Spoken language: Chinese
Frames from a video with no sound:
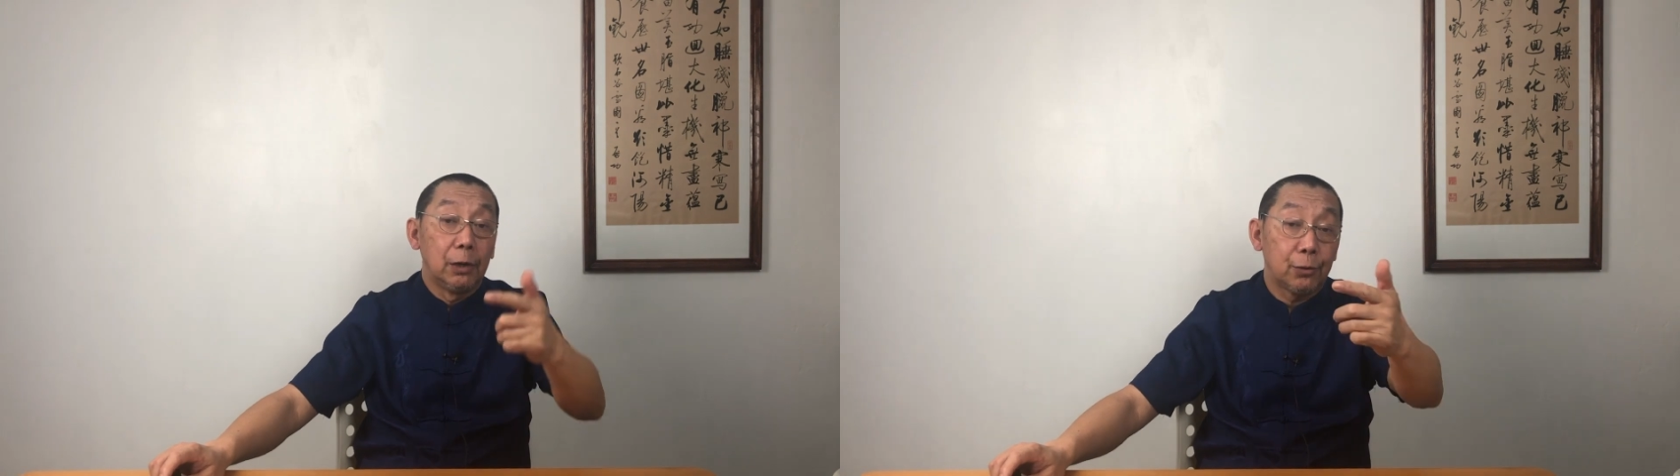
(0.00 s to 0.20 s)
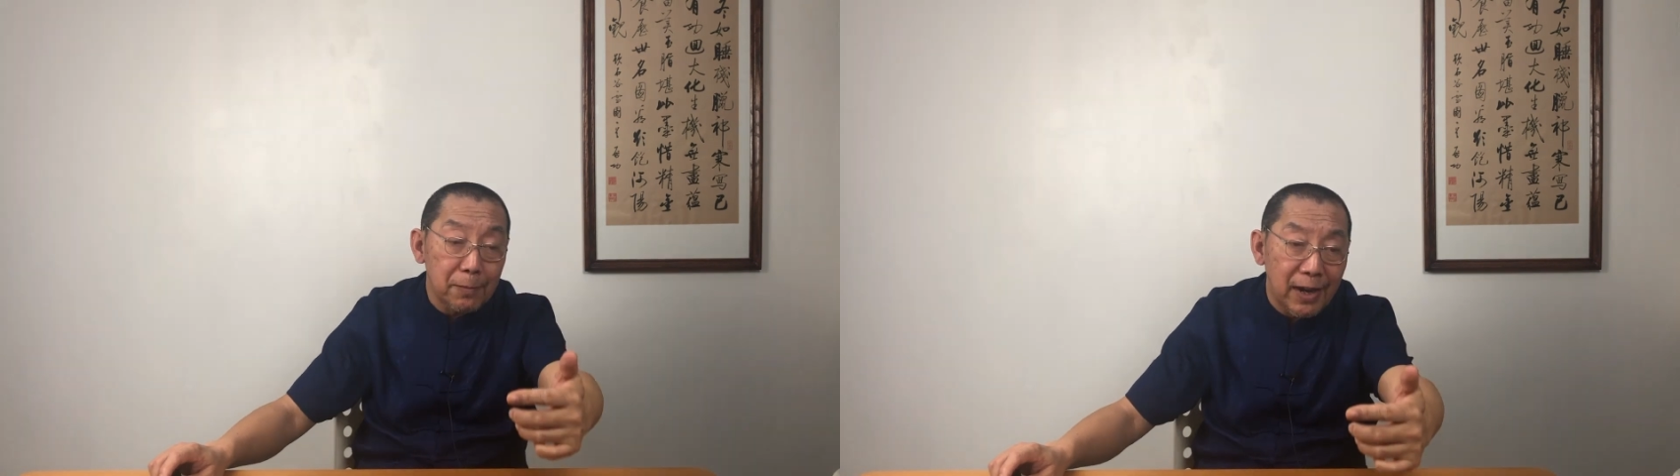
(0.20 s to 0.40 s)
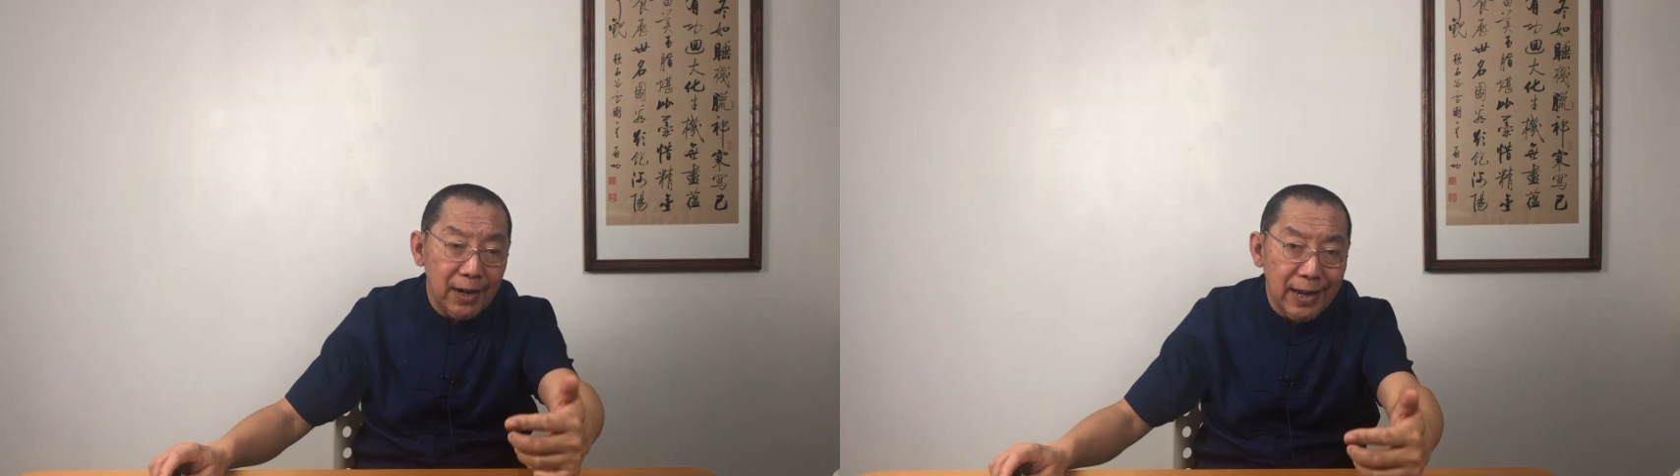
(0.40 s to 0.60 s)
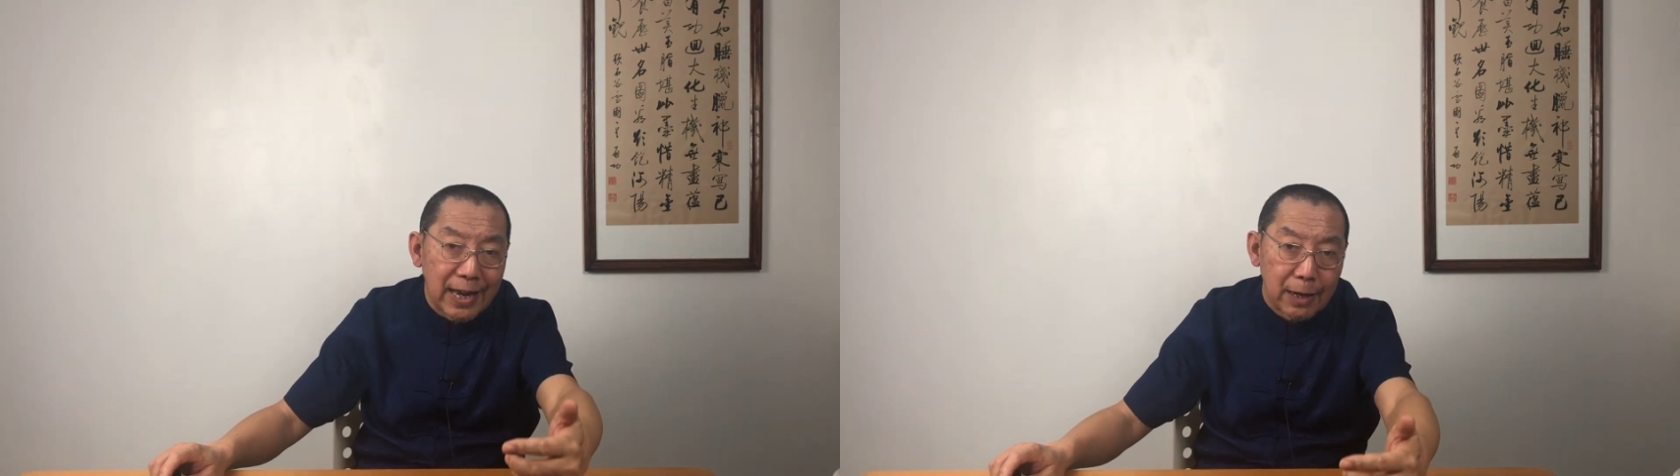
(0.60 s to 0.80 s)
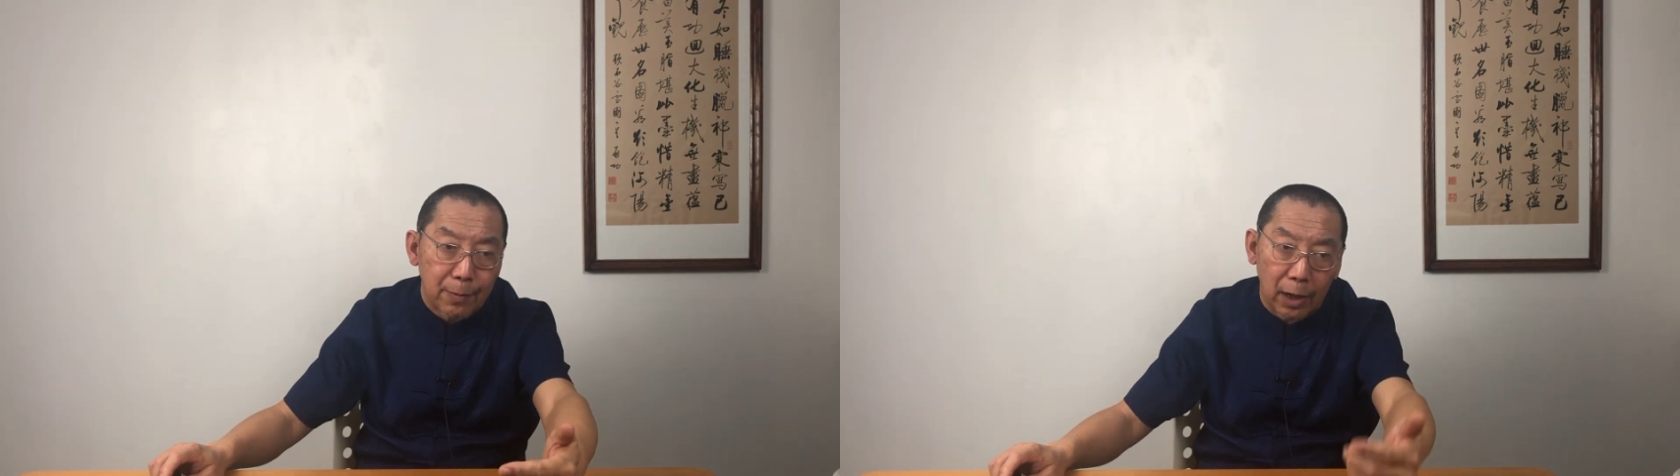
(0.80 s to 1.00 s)
从门
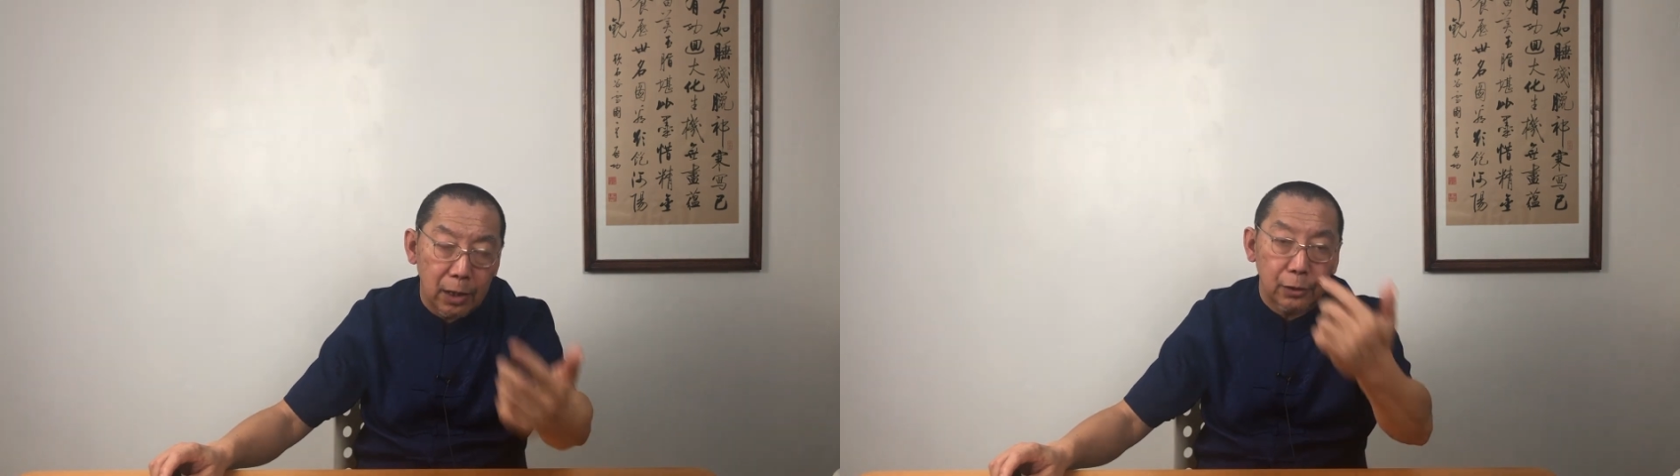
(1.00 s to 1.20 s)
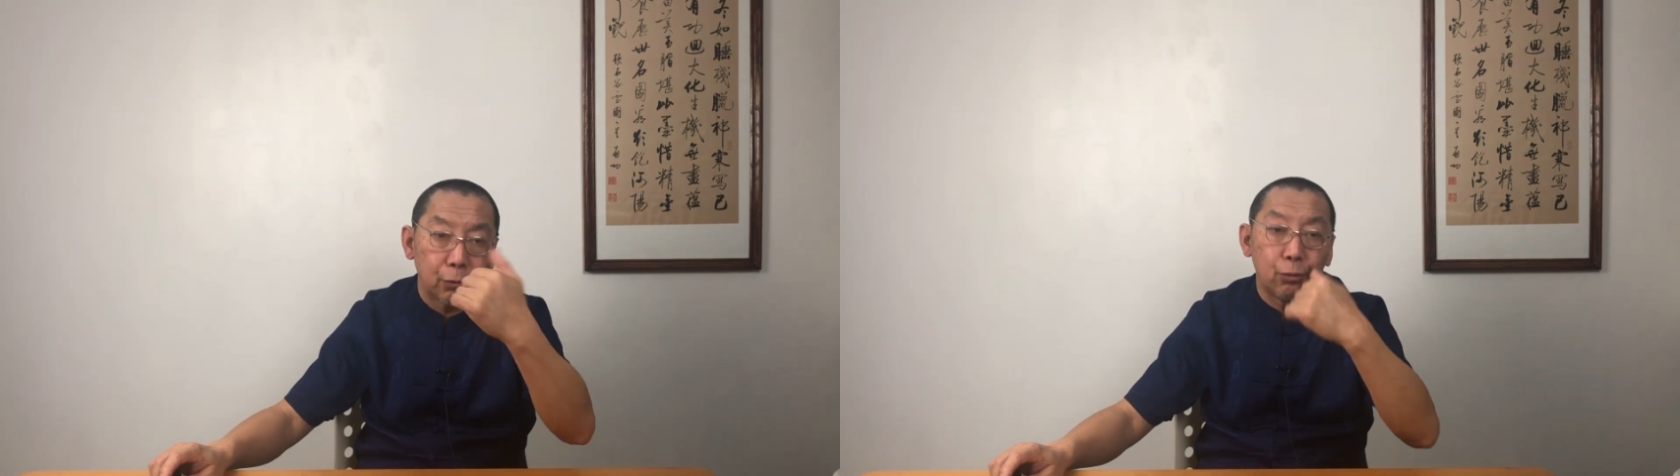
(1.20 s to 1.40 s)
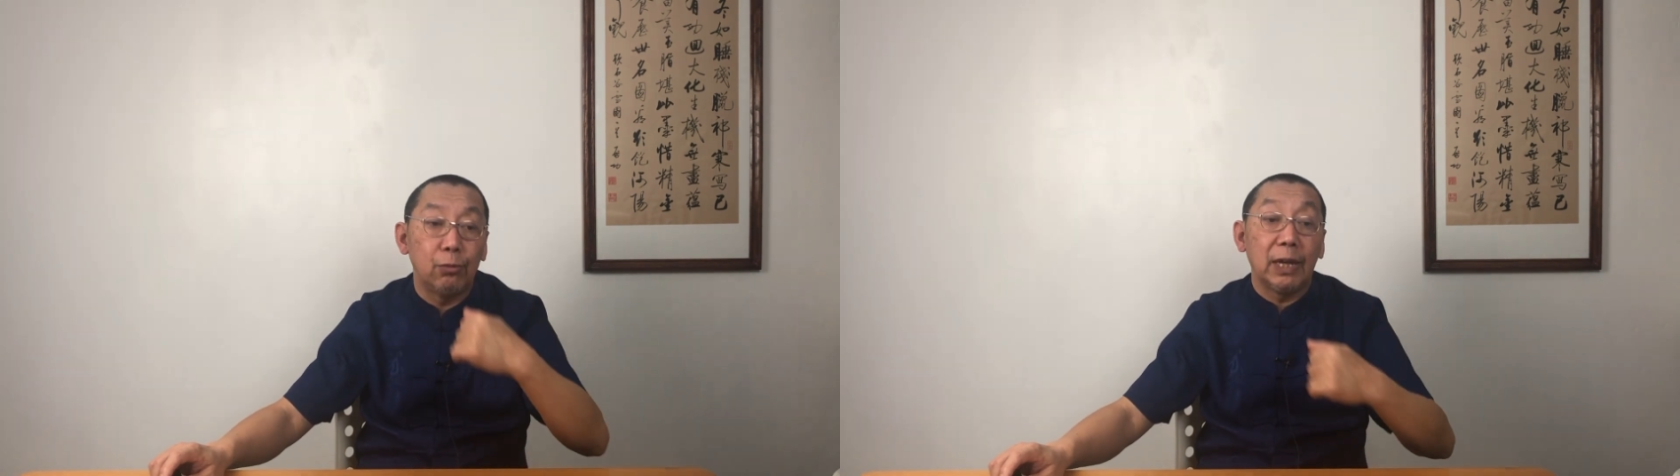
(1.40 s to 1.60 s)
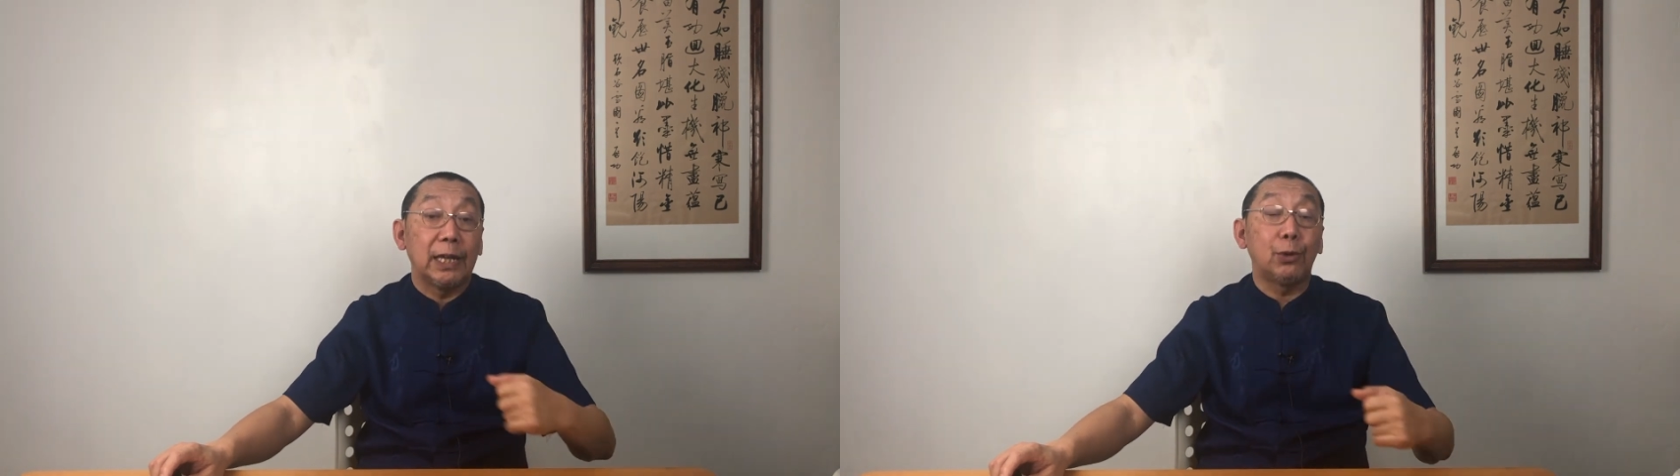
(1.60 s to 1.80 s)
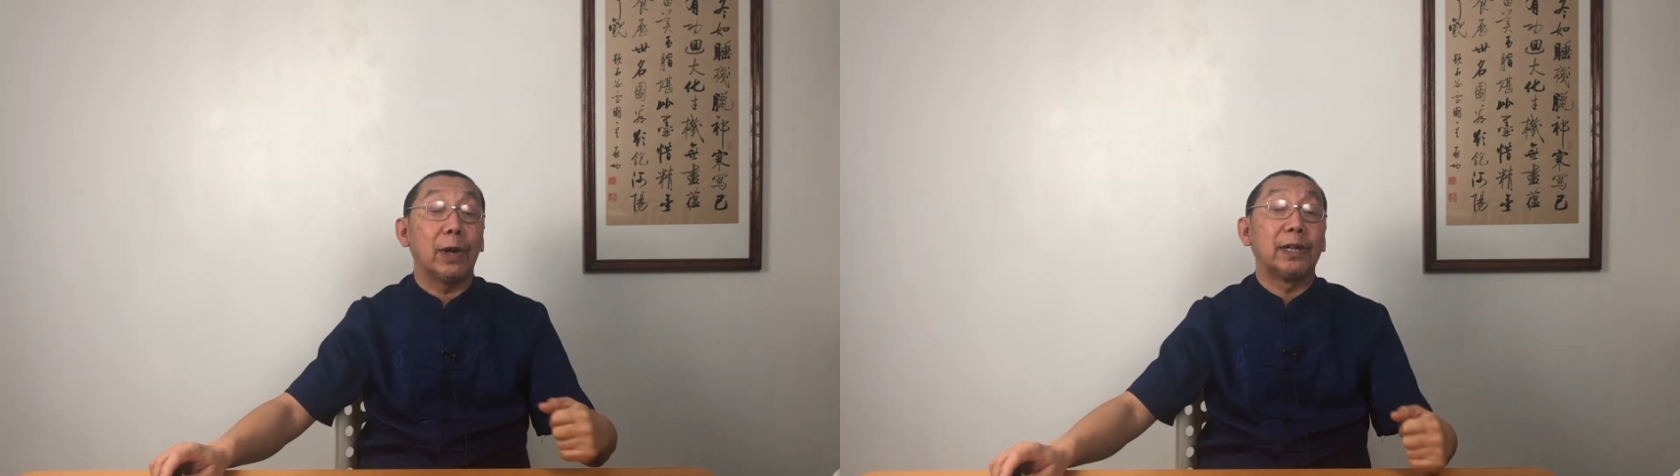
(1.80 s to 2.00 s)
里边可就出来
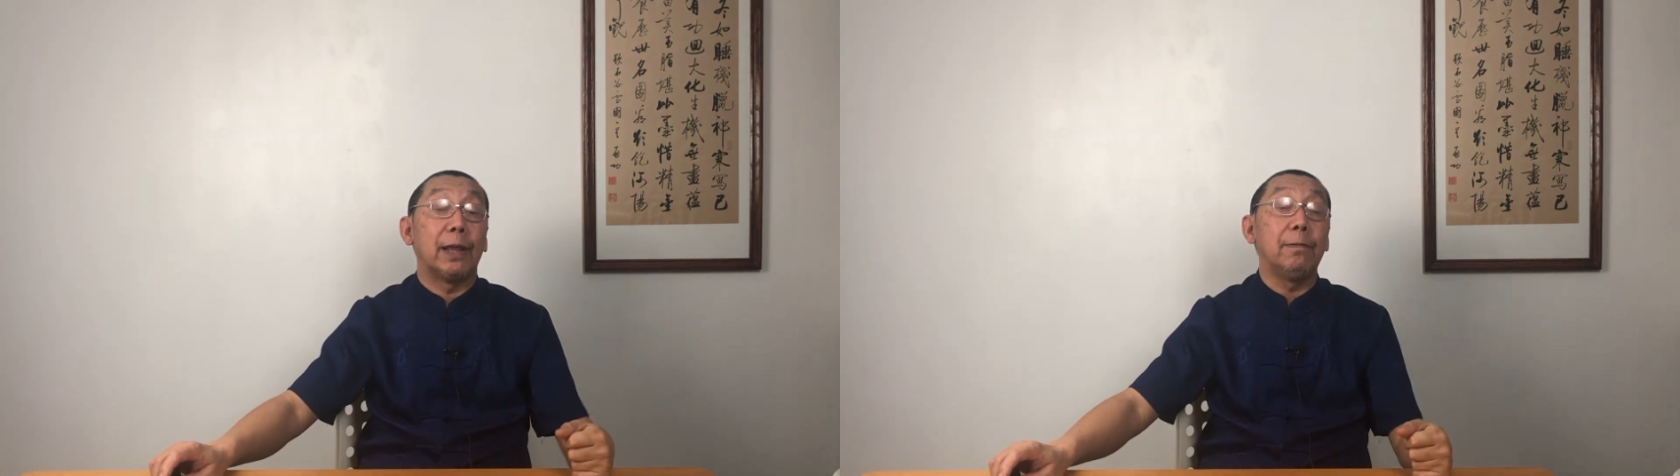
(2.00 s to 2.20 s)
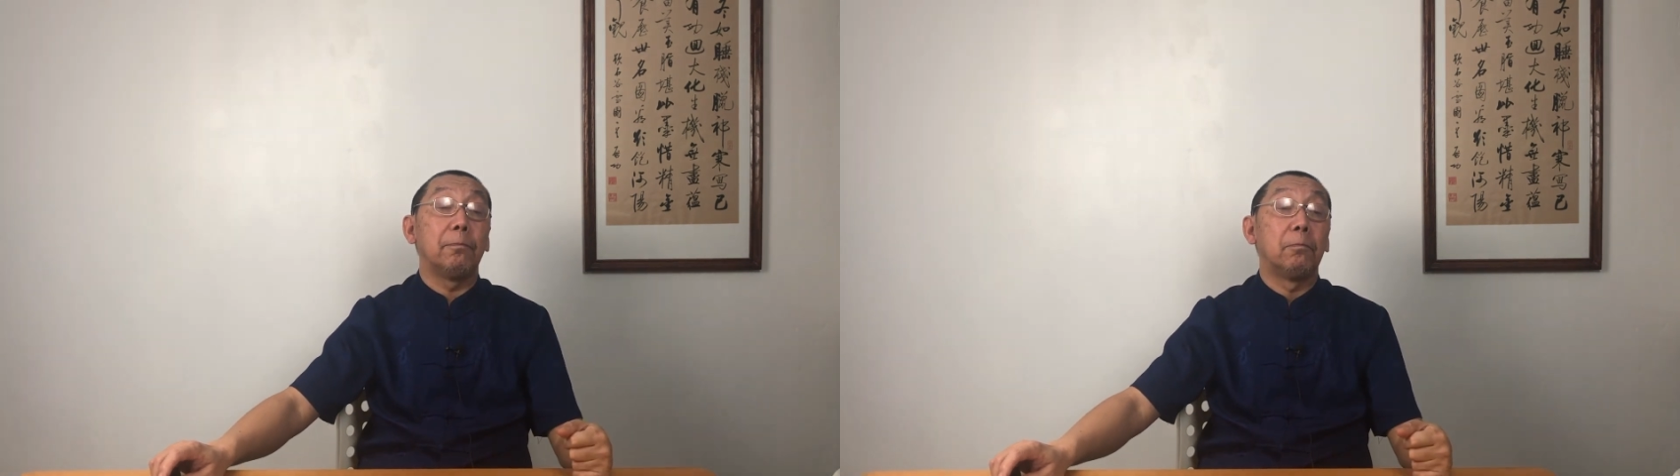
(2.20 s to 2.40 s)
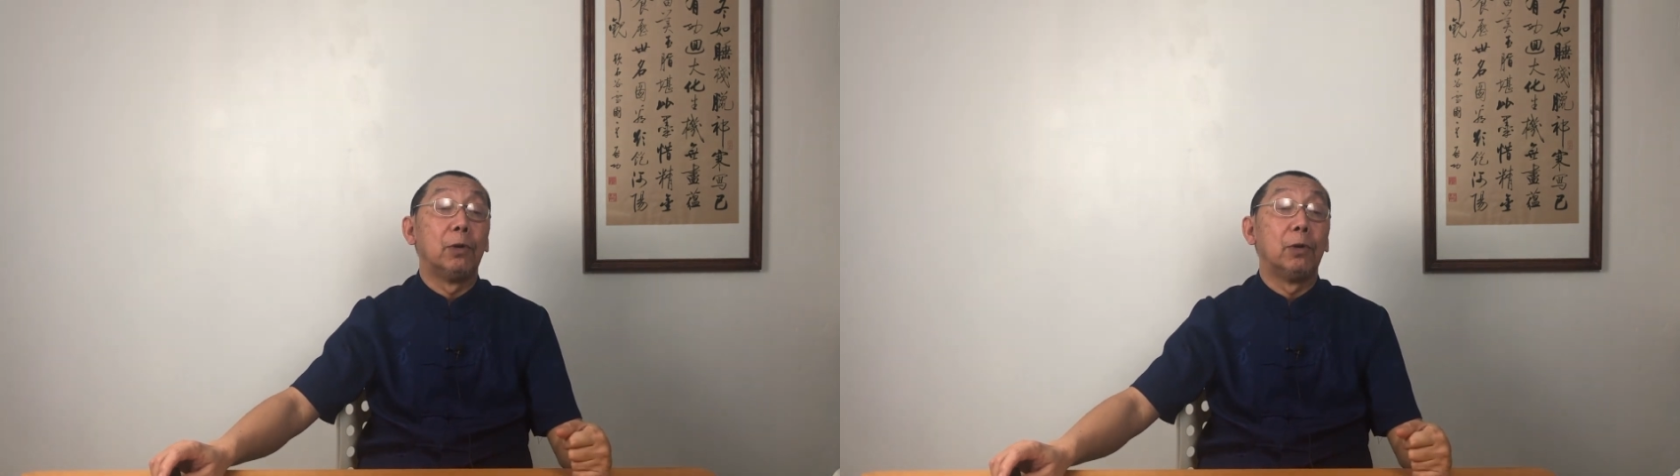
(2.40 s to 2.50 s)
一队人。